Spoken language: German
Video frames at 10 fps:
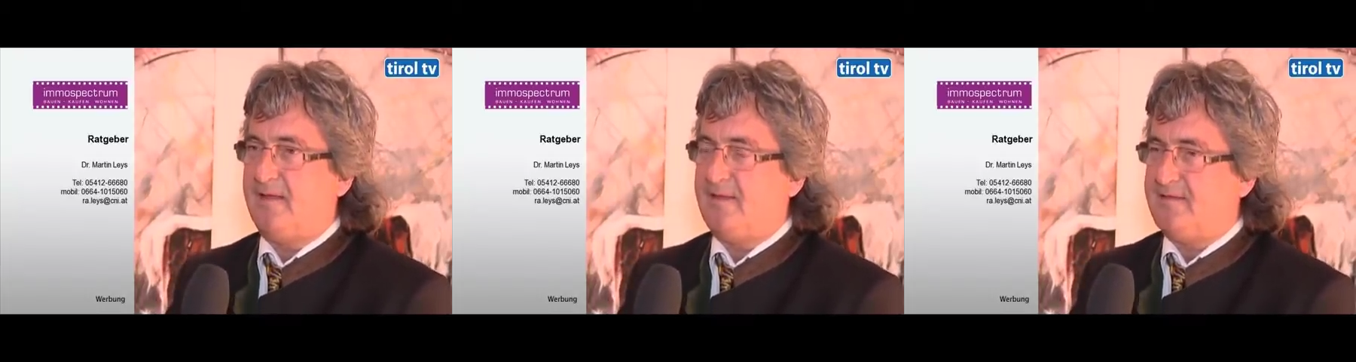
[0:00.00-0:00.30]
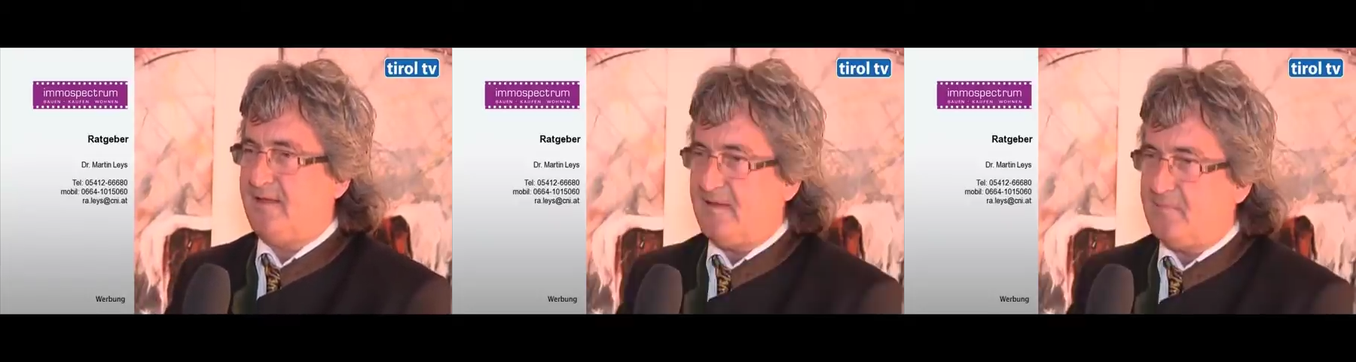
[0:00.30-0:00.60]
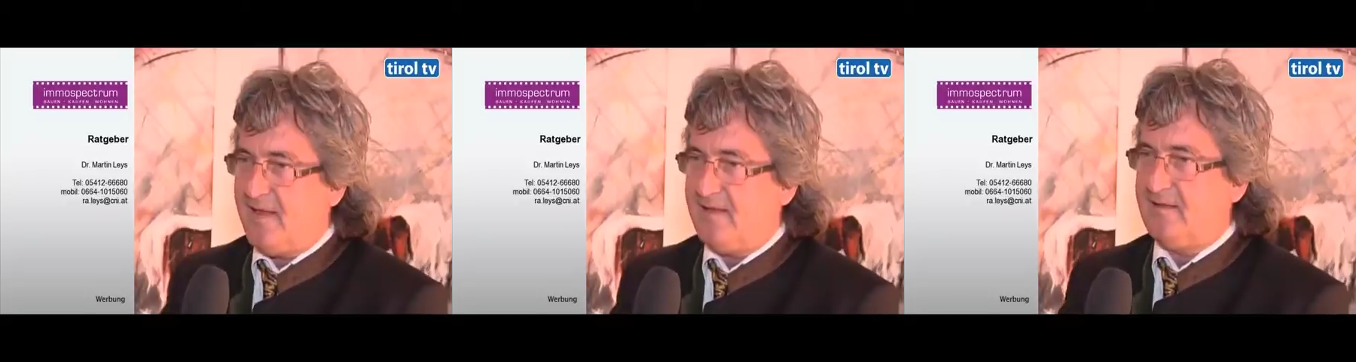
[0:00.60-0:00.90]
Seit dem
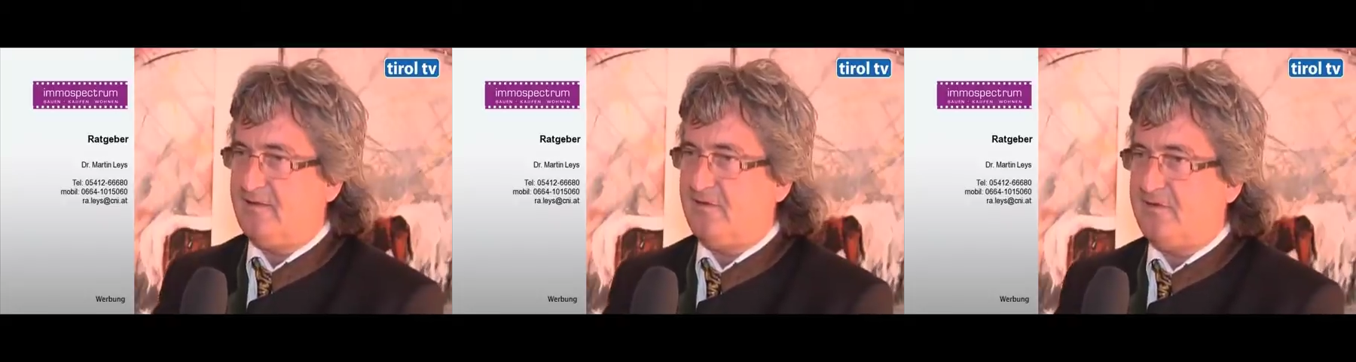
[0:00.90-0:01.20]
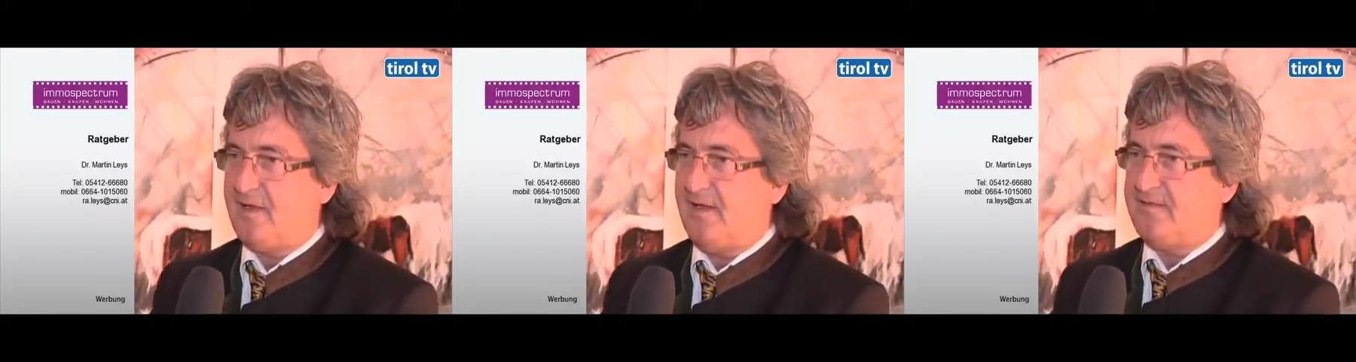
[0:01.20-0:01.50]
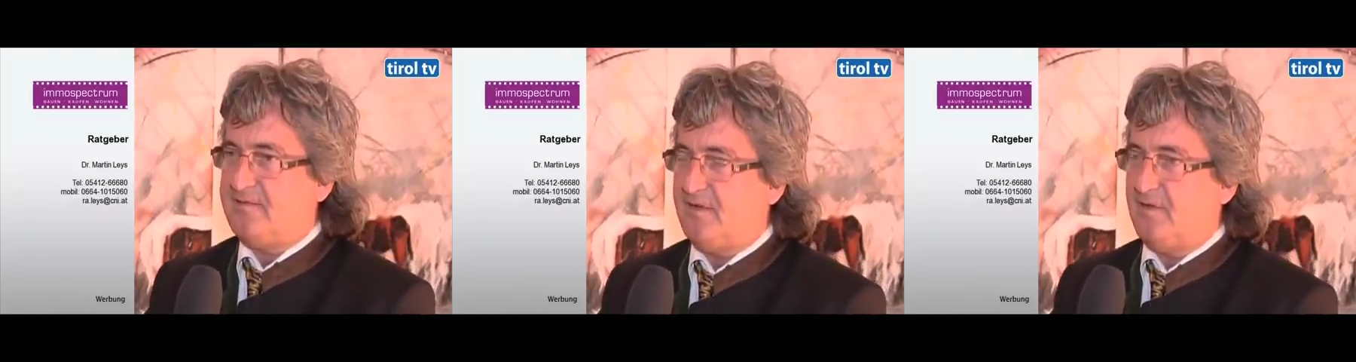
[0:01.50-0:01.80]
Beitritt
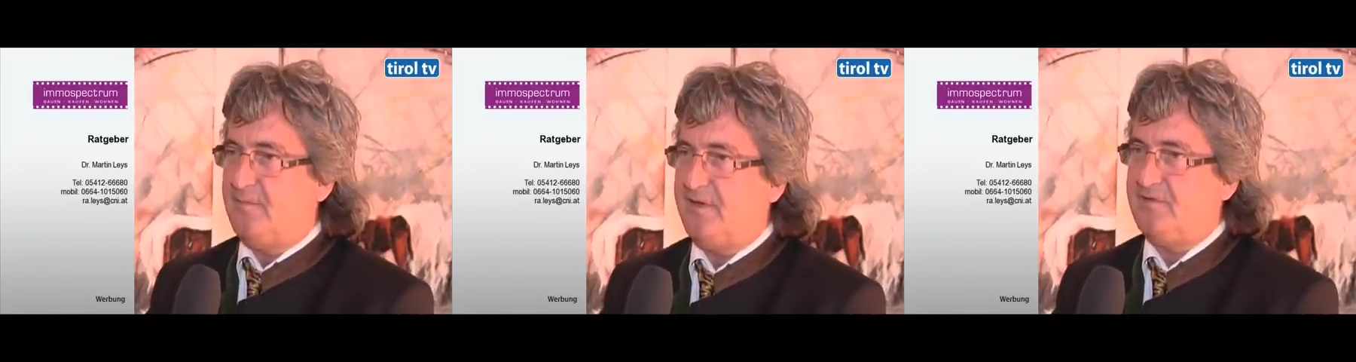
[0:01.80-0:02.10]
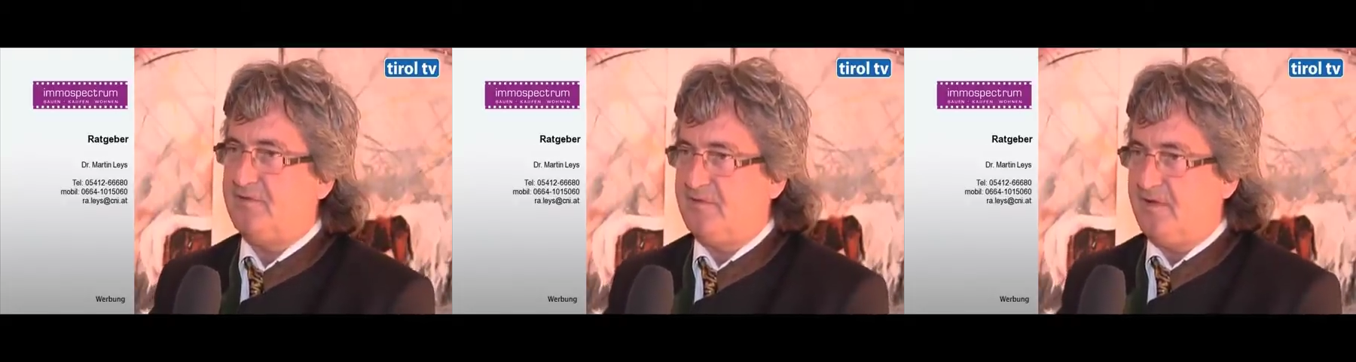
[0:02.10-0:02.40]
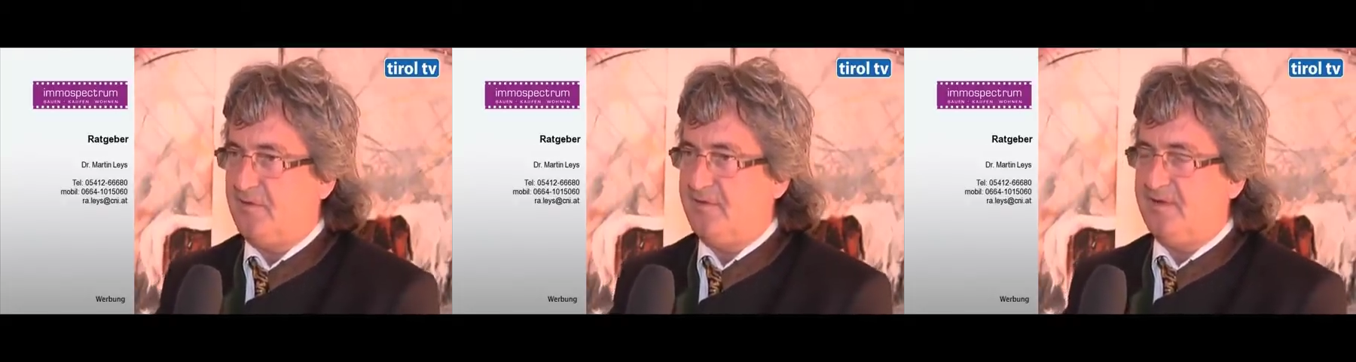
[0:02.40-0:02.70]
Österreichs zur Europäischen
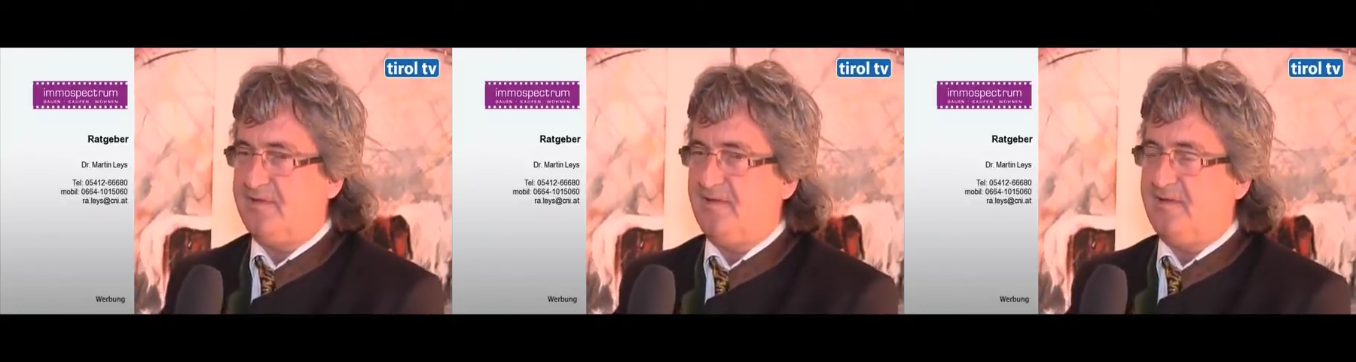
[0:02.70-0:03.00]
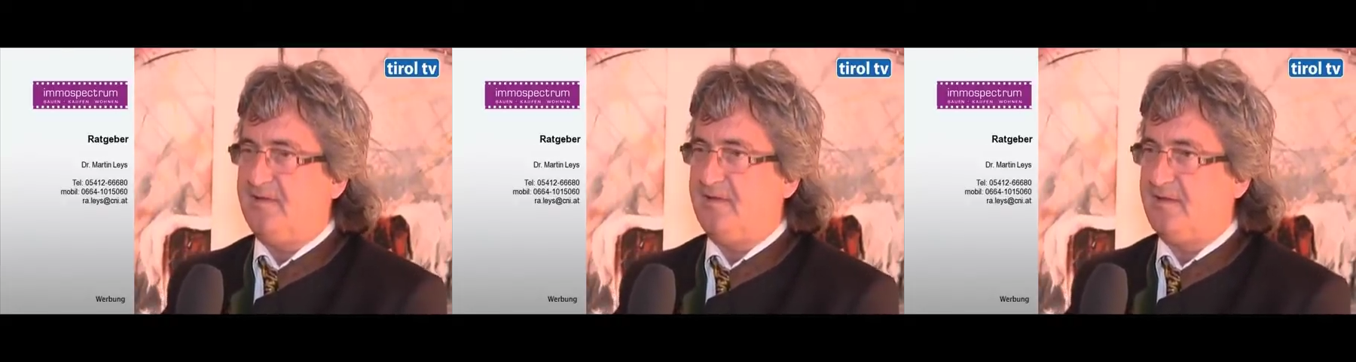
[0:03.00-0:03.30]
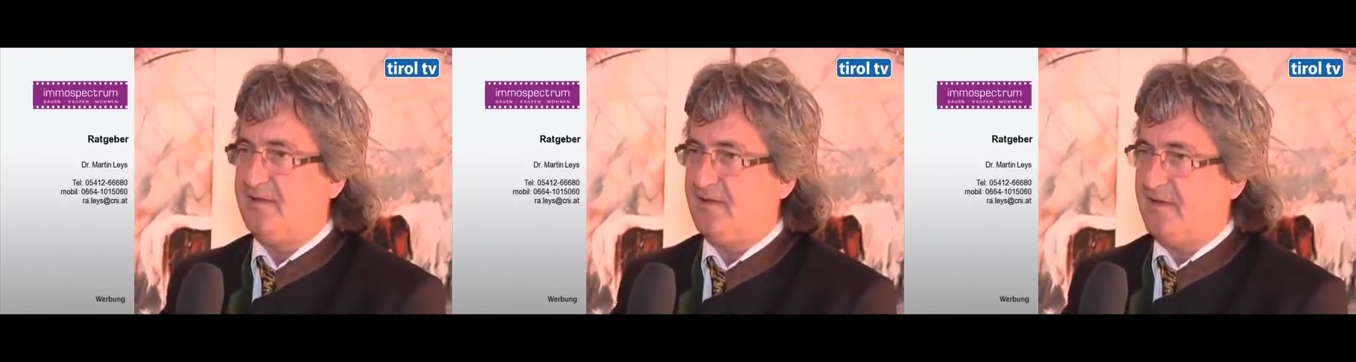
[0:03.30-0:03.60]
Union sind
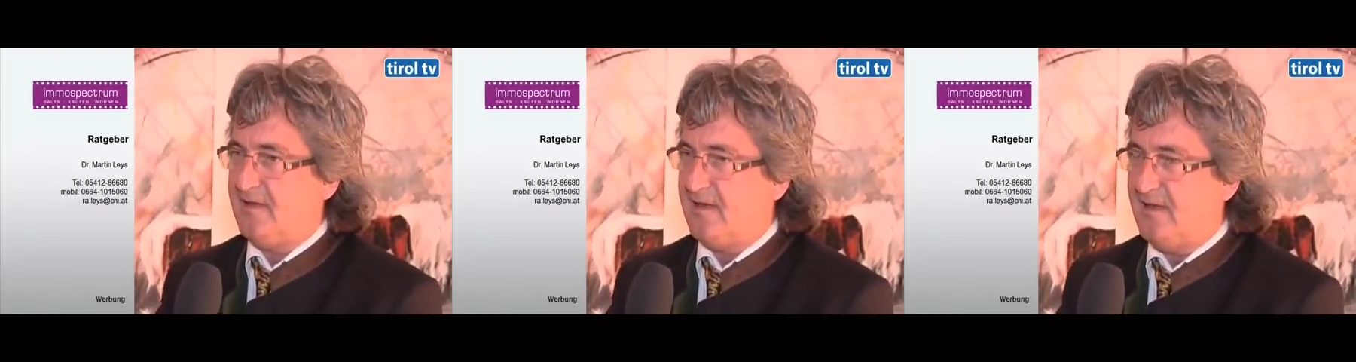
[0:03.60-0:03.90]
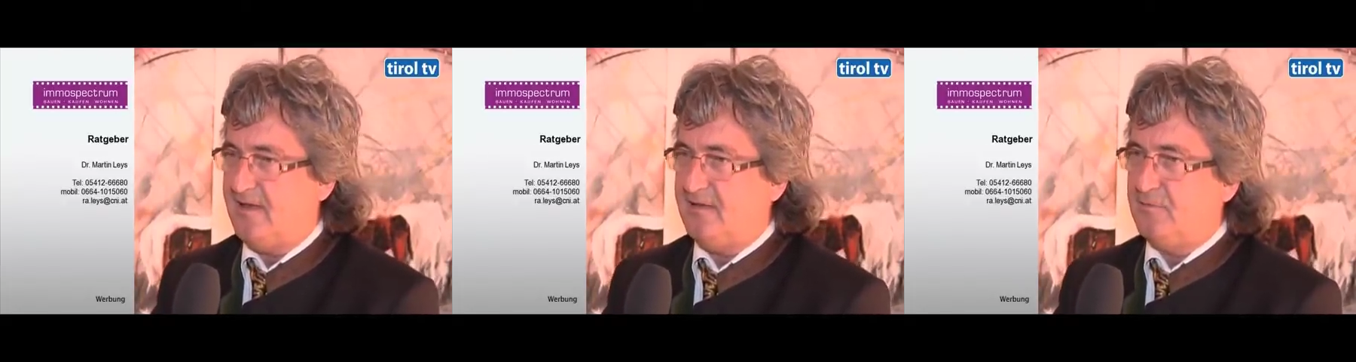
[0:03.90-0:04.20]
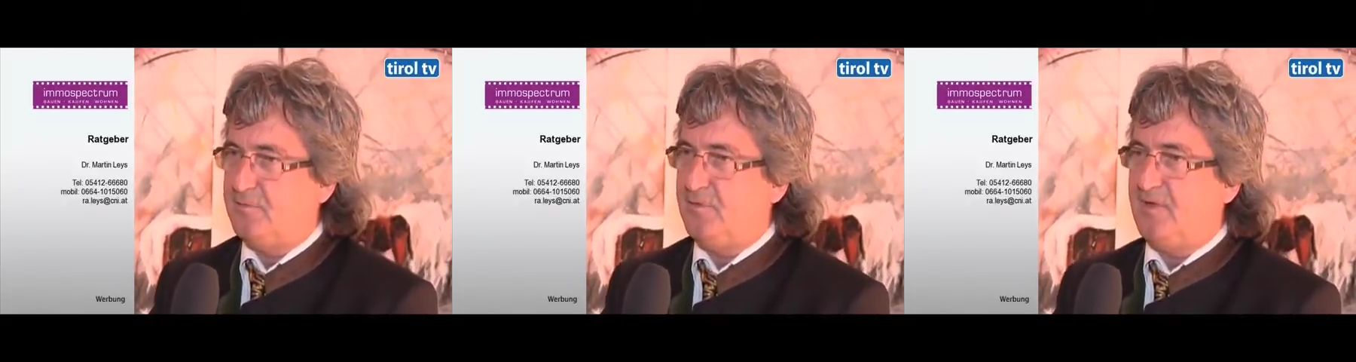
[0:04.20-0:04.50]
alle
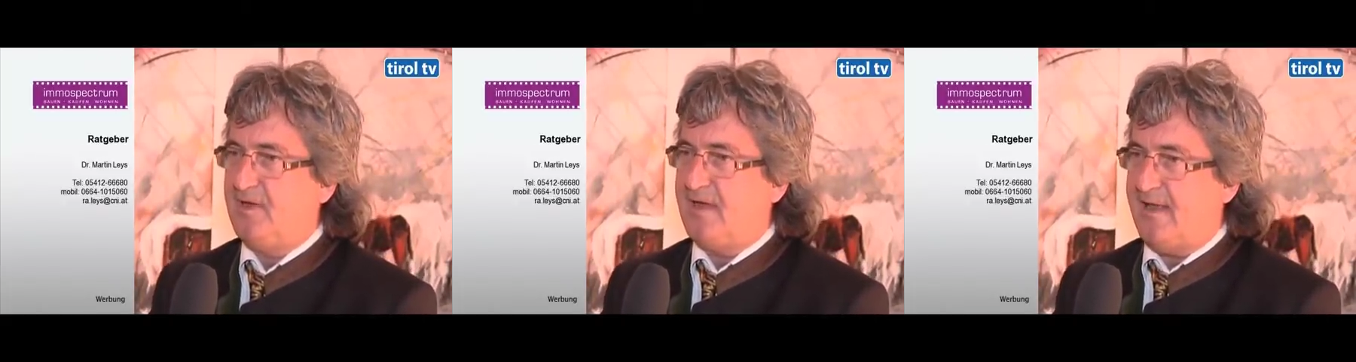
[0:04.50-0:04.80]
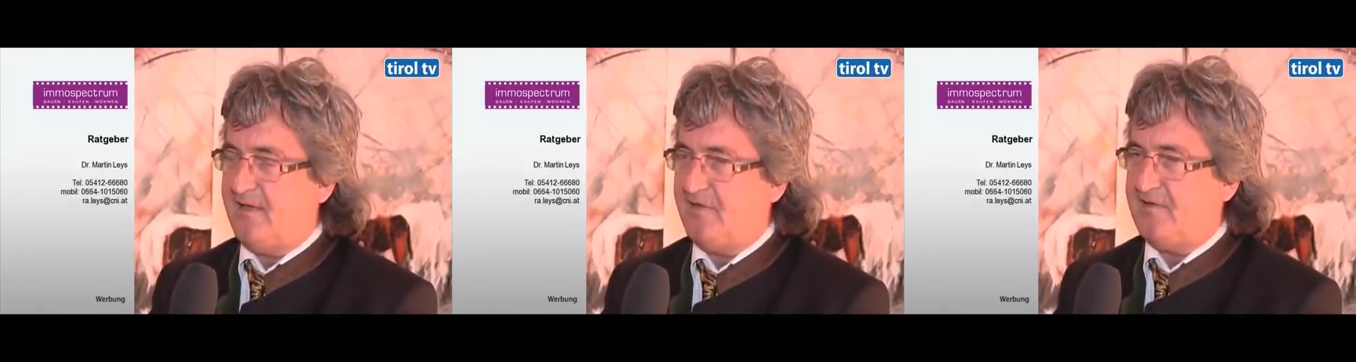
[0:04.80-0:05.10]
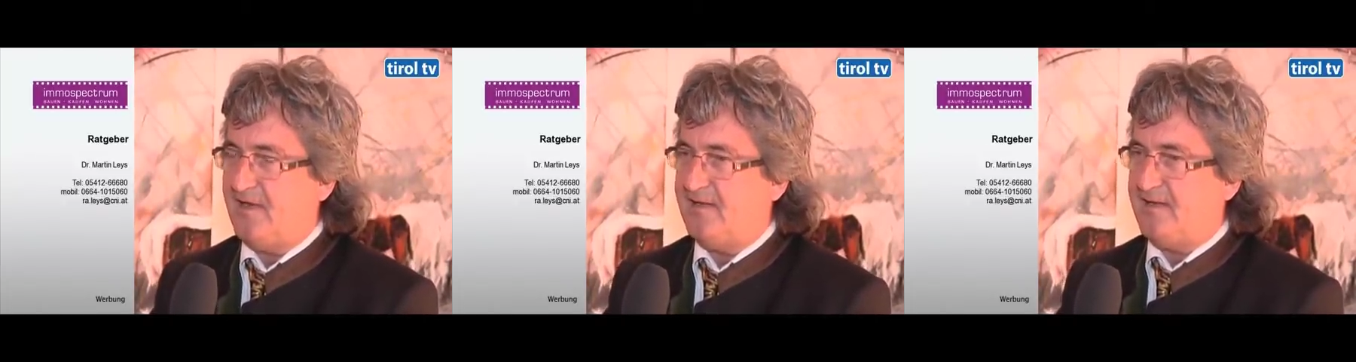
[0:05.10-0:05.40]
EU-Bürger gleichgestellt.